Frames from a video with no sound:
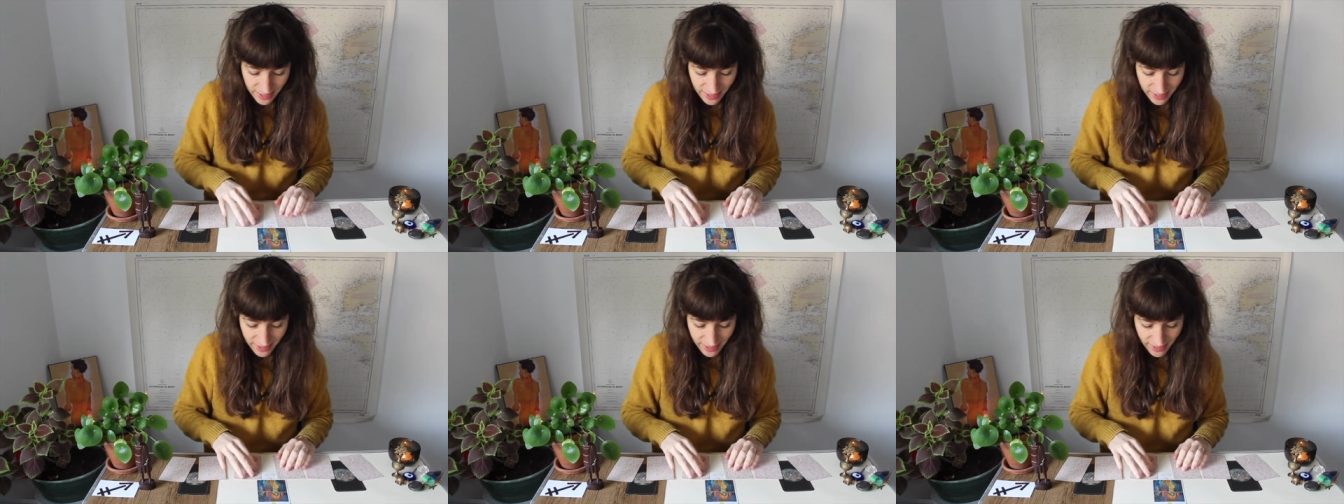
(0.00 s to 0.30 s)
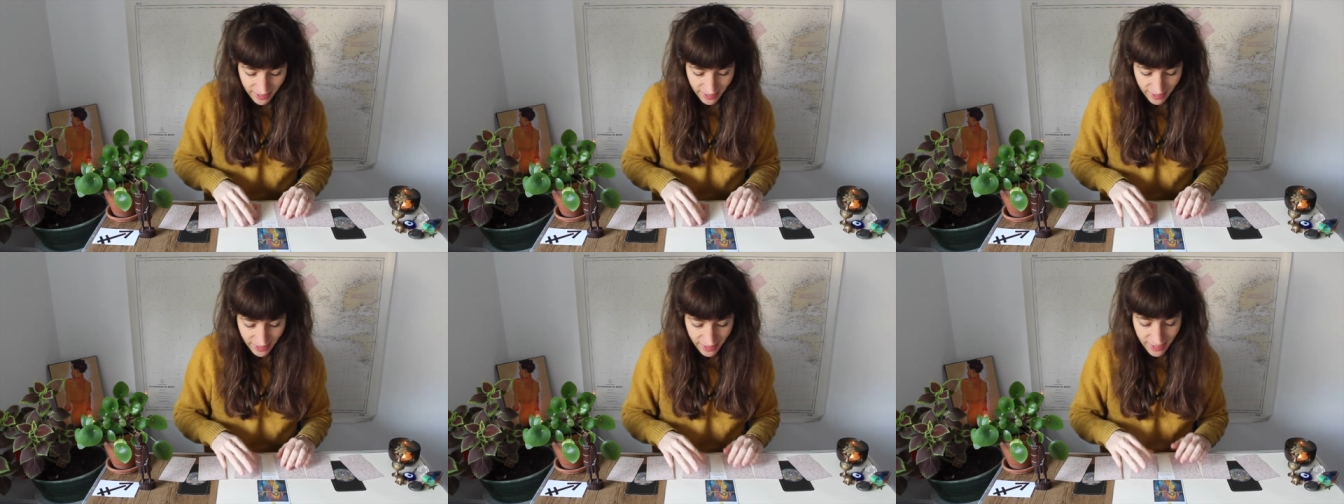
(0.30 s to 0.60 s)

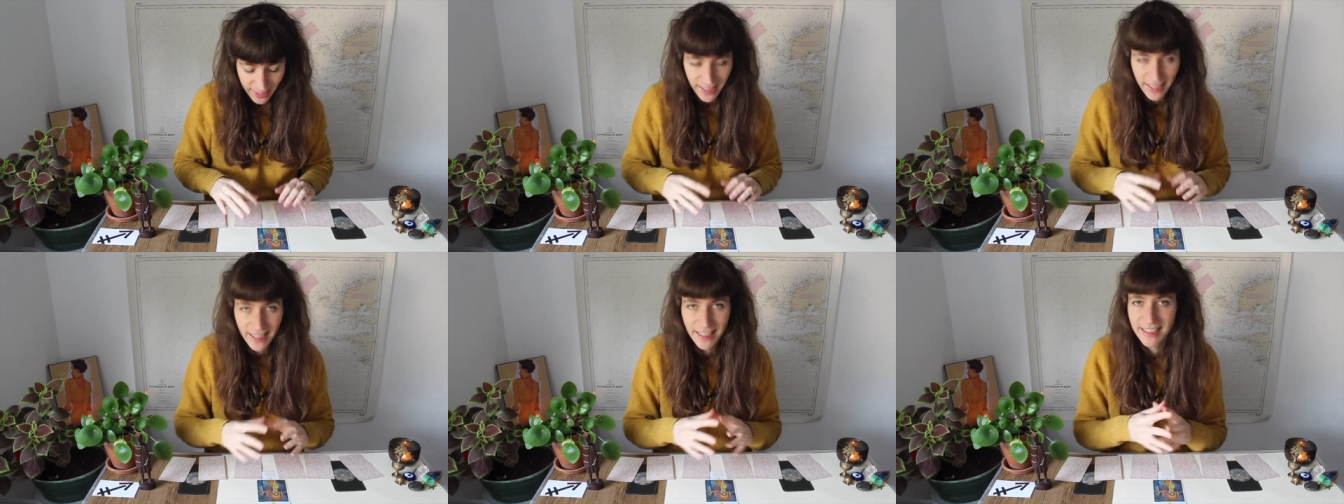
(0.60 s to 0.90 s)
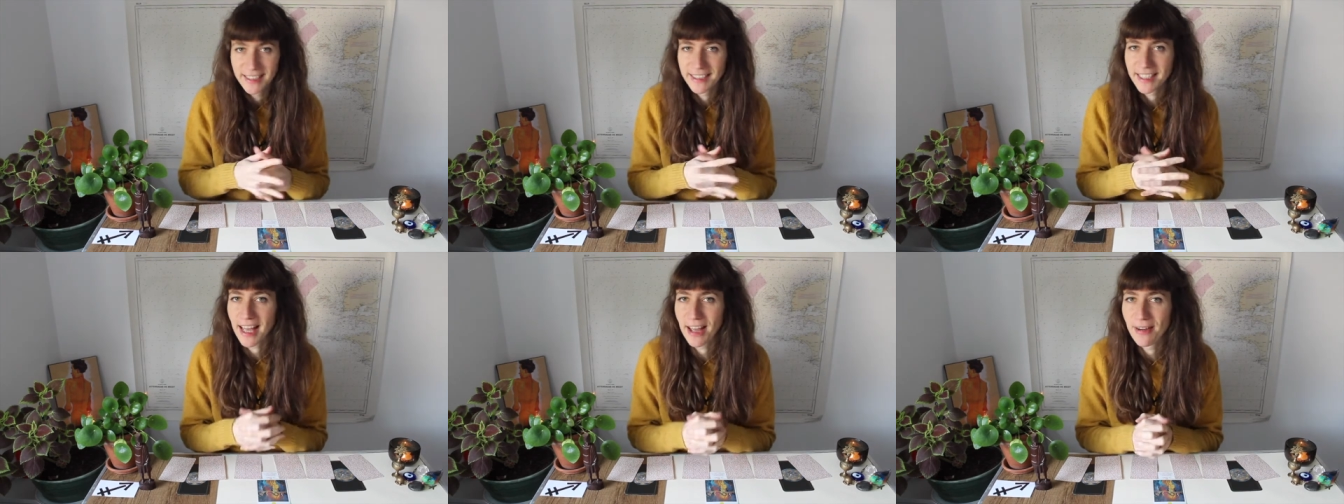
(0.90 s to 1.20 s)

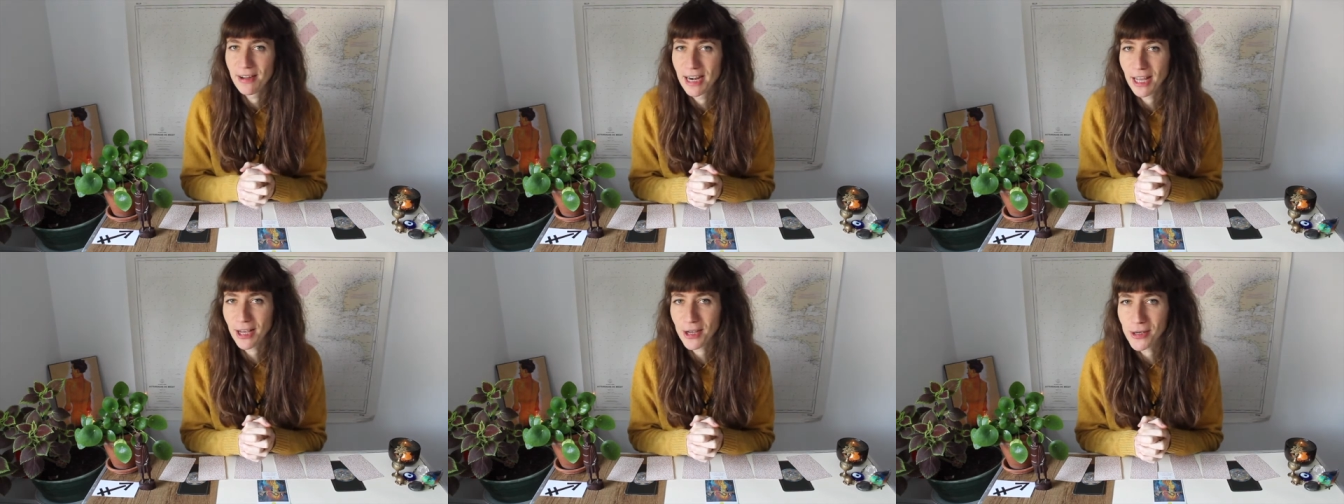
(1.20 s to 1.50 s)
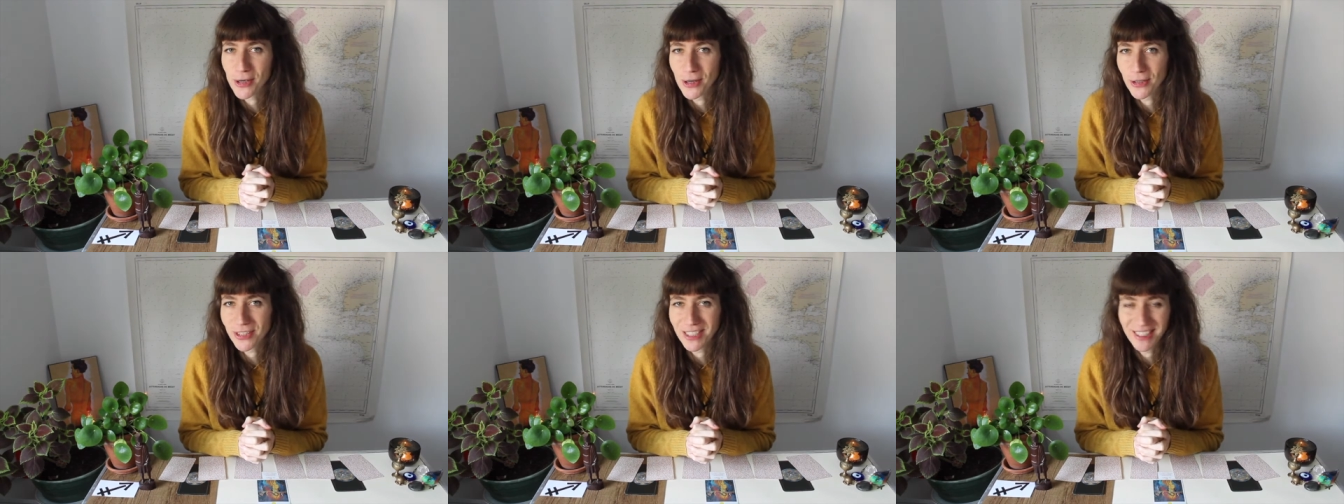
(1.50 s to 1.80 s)
Ça a
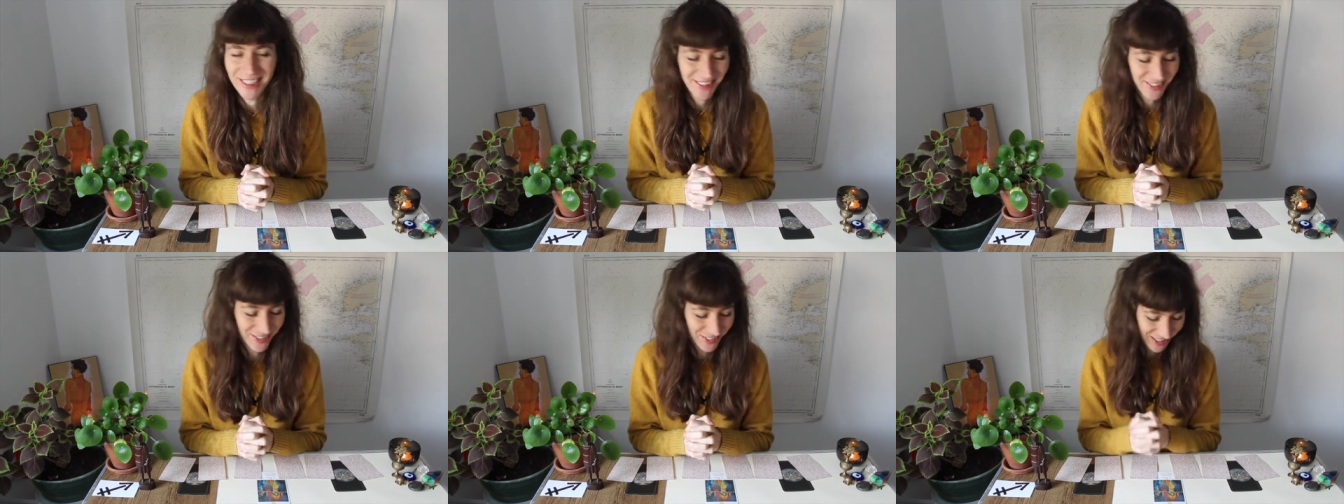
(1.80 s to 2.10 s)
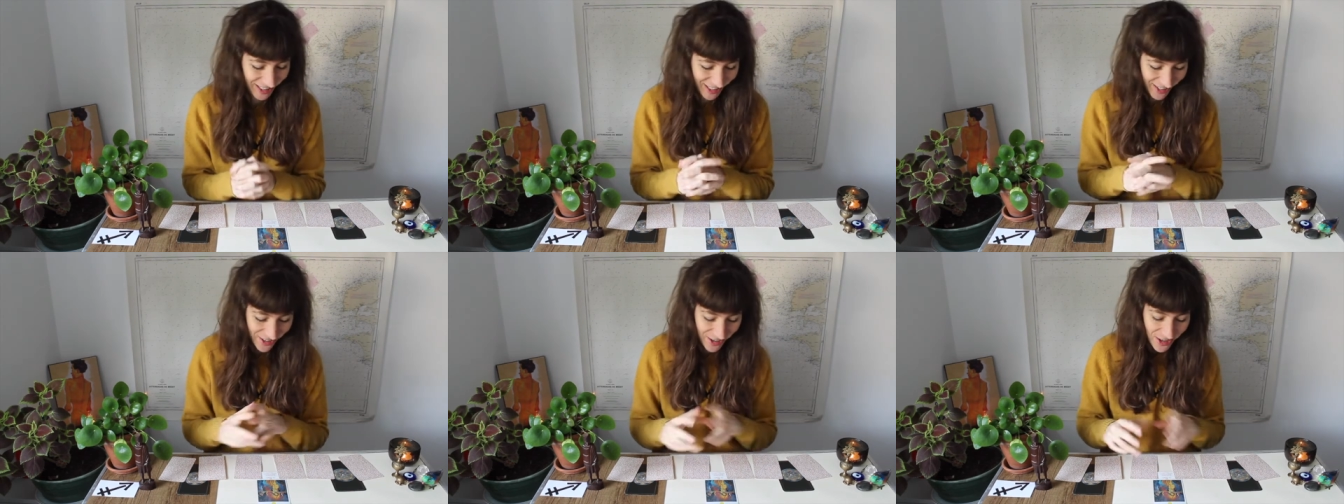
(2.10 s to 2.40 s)
l'air corsé, non
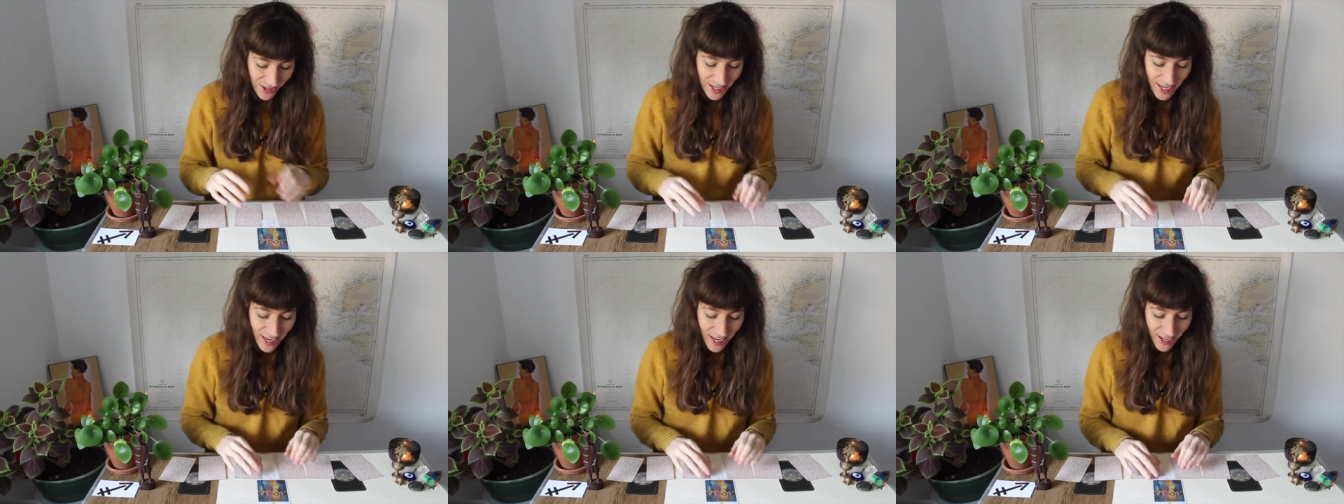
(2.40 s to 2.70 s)
je rigole.